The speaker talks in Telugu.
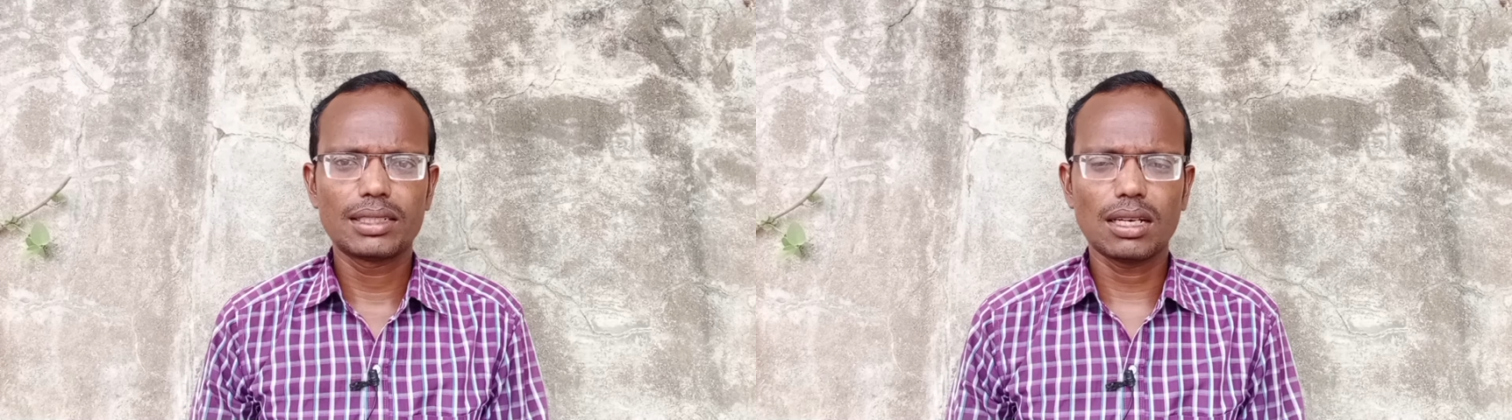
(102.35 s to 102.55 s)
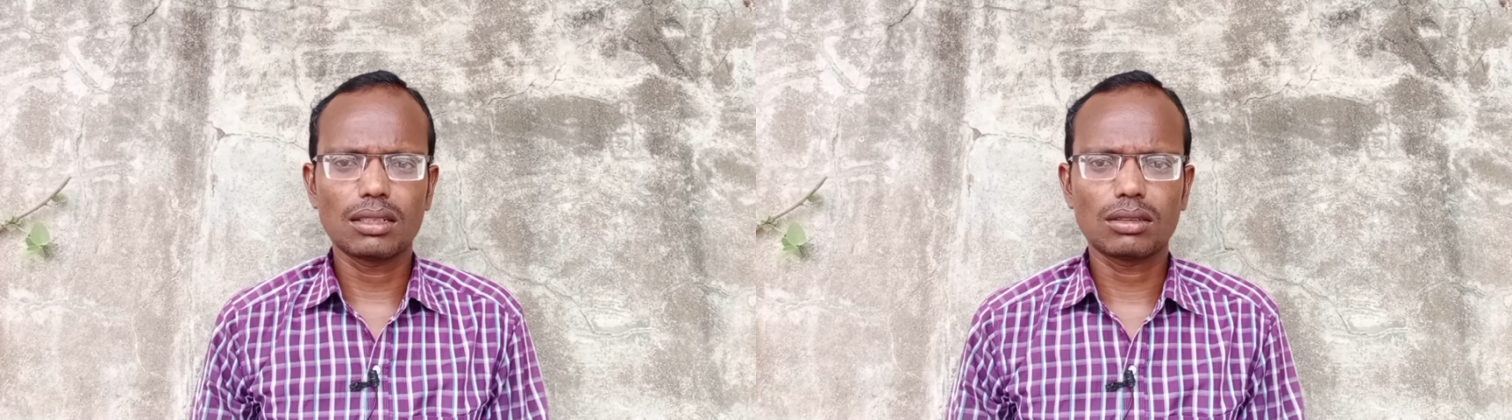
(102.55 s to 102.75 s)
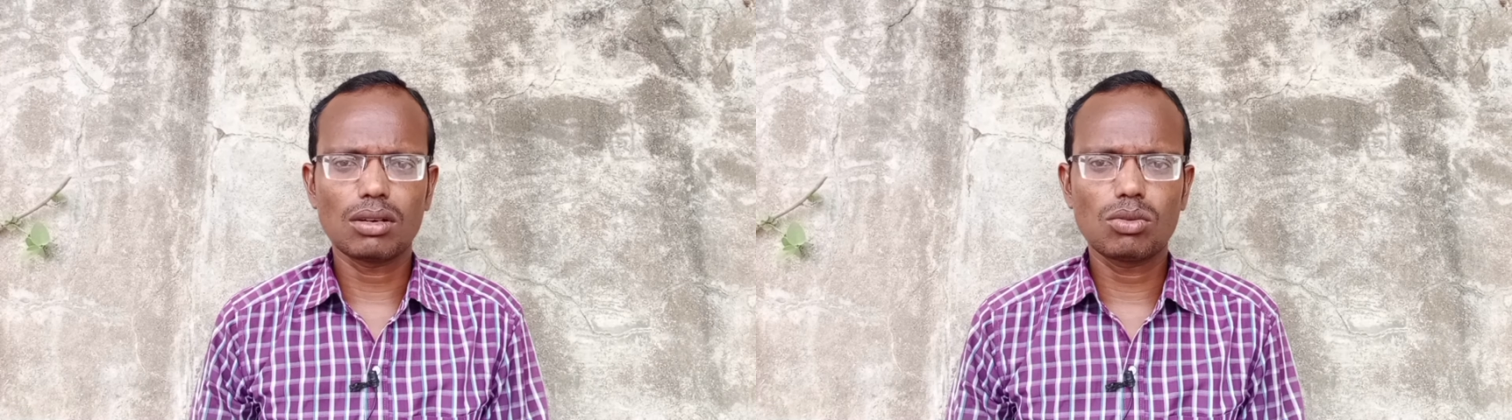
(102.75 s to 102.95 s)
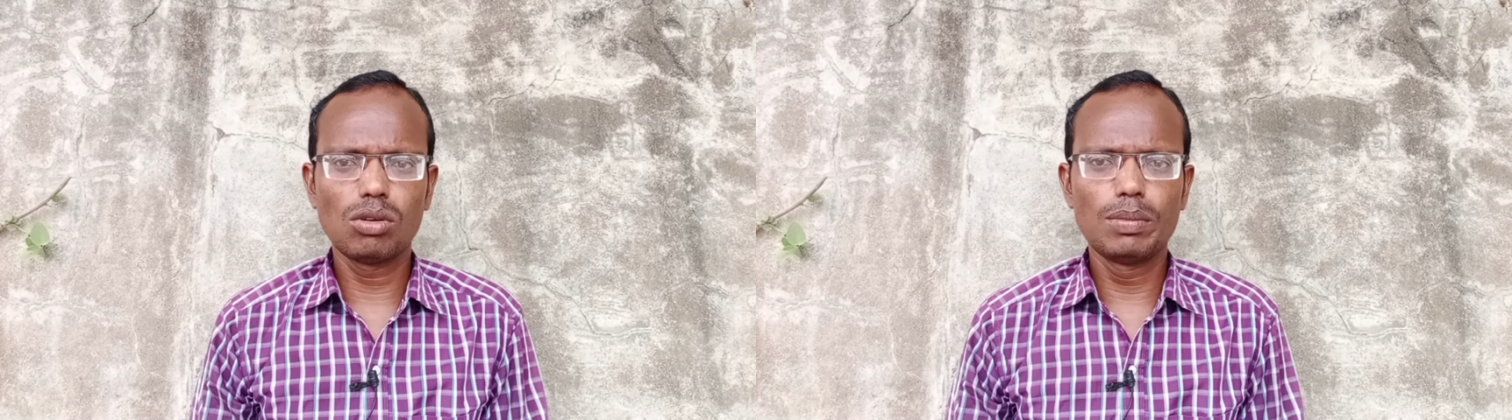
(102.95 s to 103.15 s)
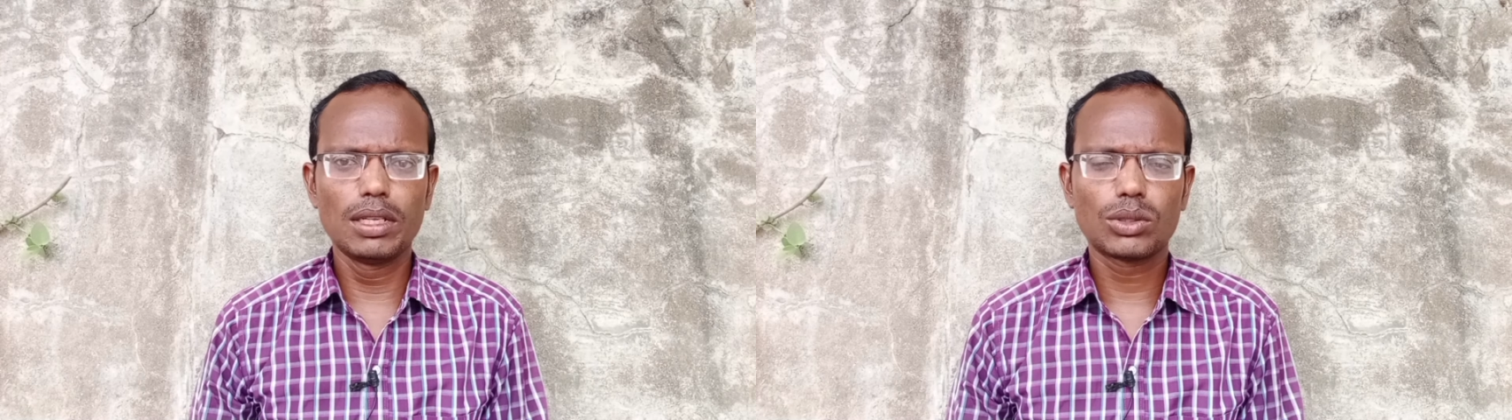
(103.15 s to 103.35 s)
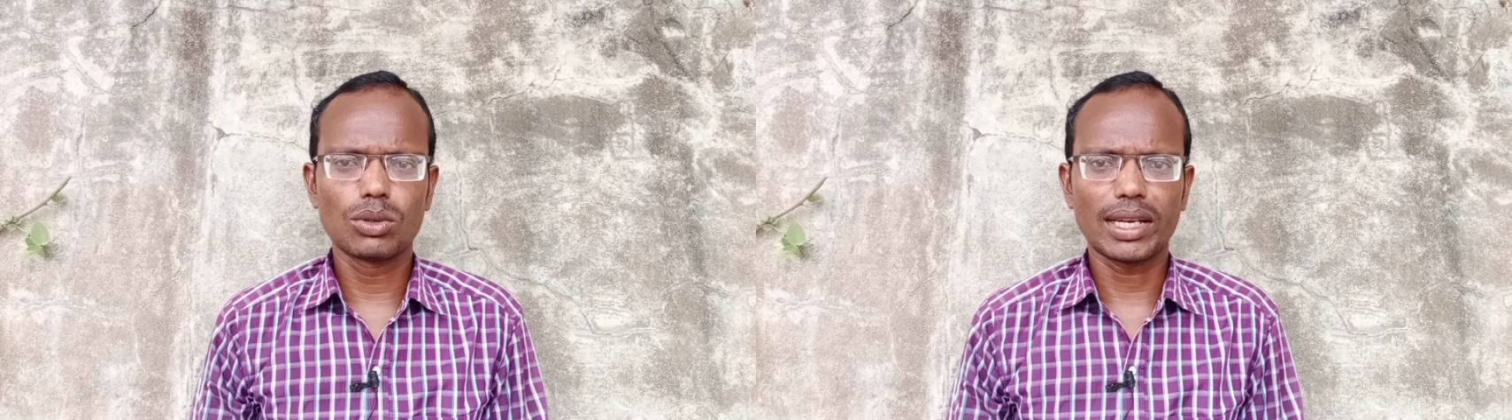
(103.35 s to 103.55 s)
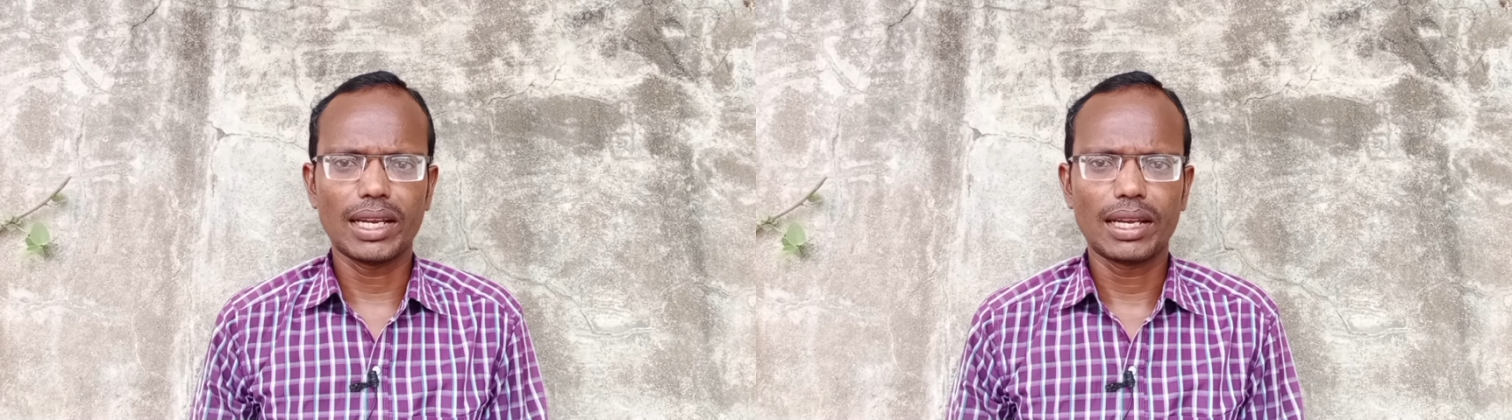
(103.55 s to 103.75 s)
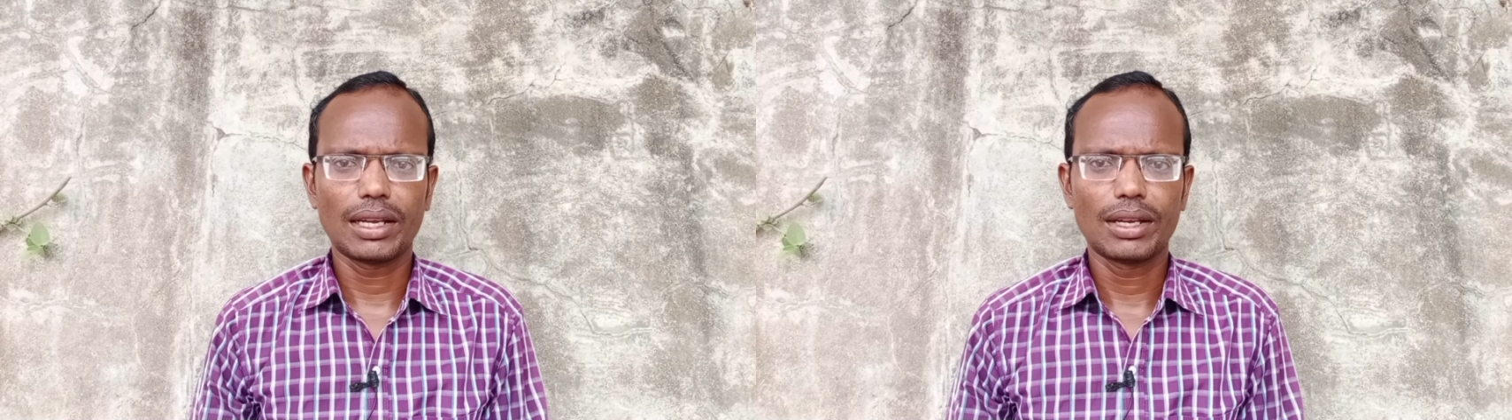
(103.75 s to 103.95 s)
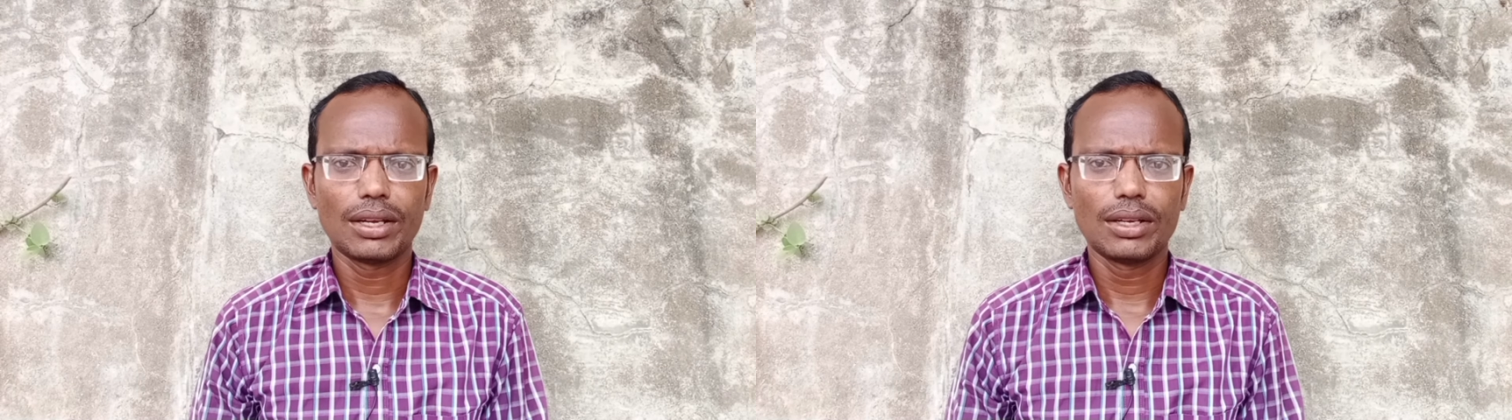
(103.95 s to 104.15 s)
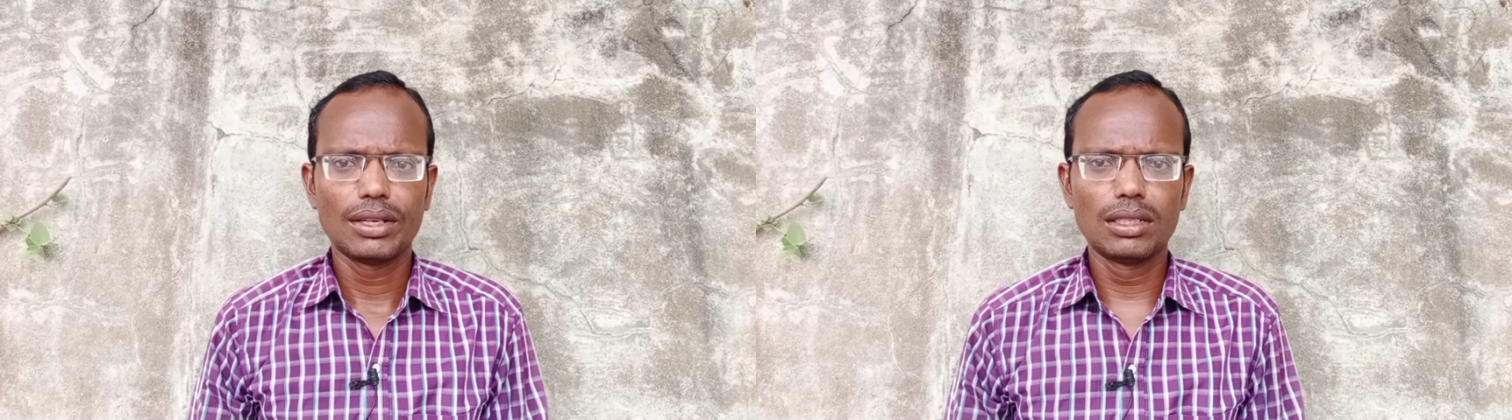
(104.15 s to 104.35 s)
చాలా తక్కువ పీల్చుకుంటాయి
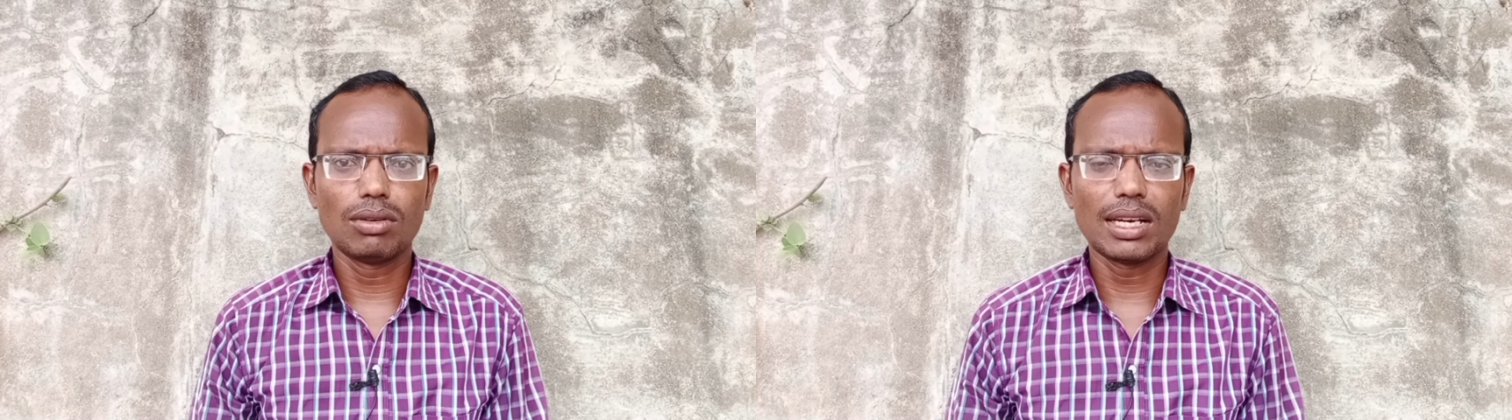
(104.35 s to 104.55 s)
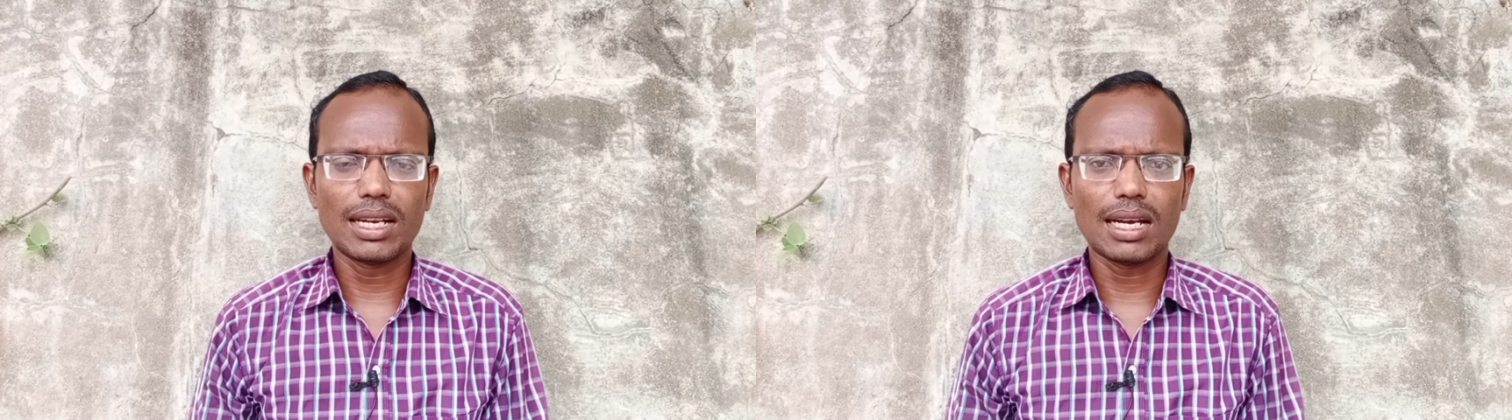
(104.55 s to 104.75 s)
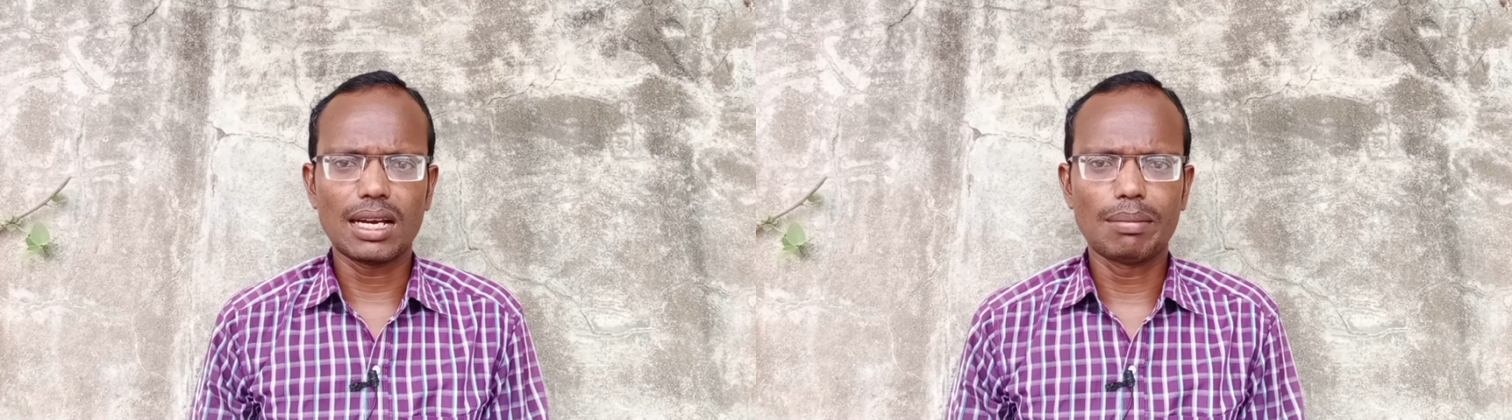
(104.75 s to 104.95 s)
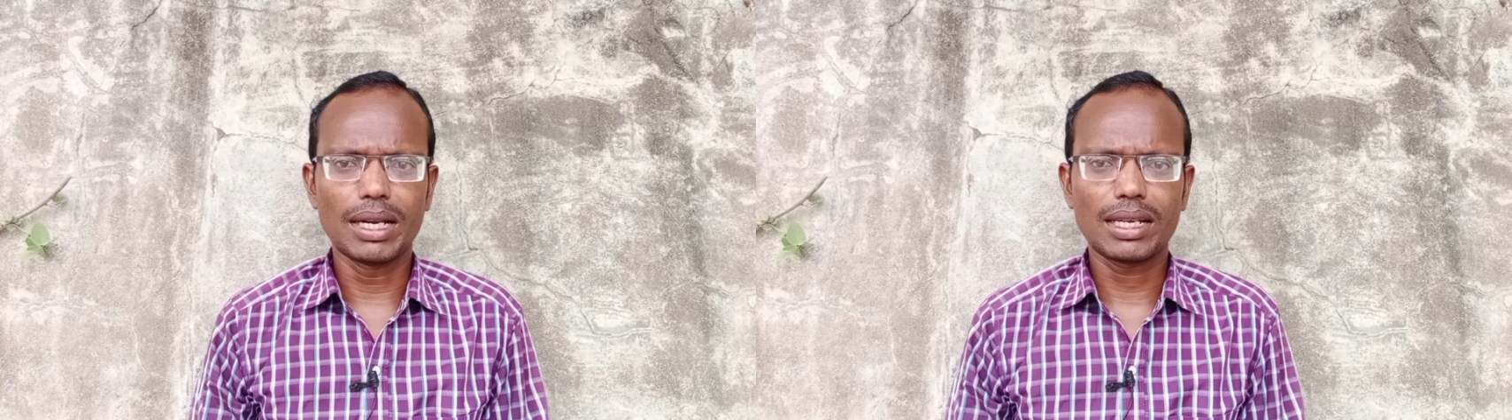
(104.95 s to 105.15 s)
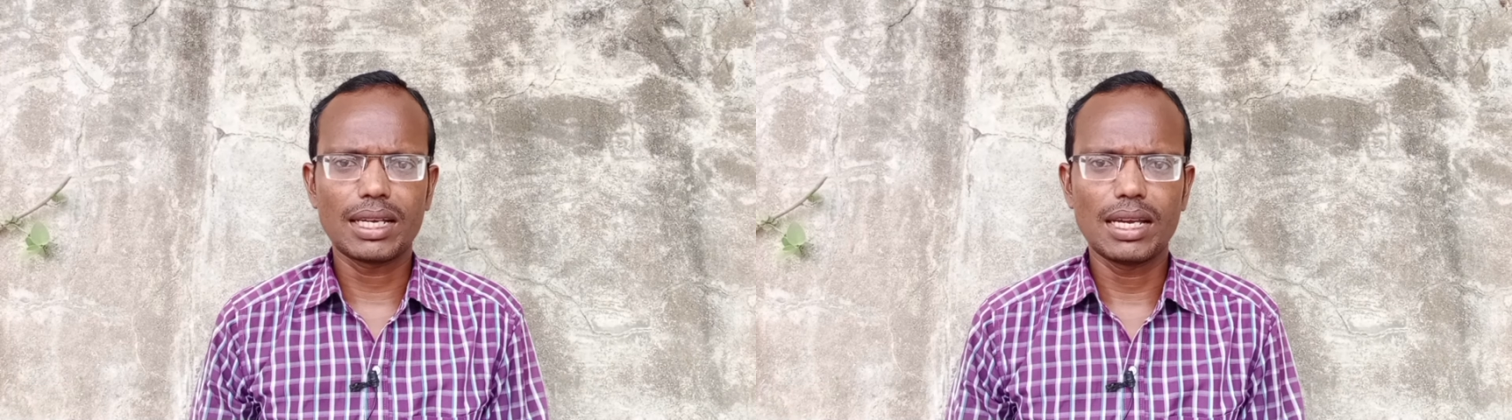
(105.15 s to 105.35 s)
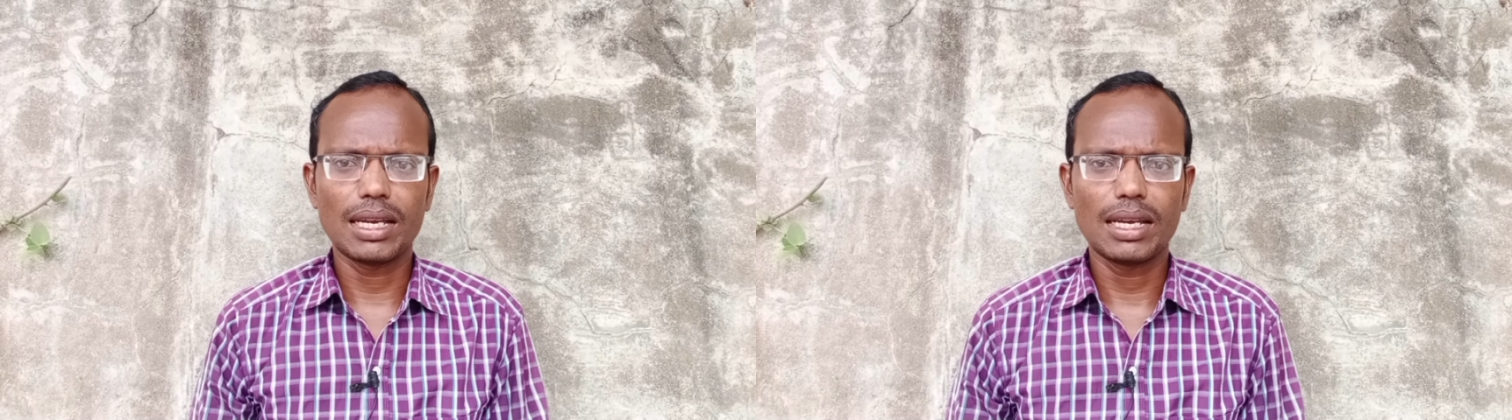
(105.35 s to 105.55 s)
ఇందువలన మనకి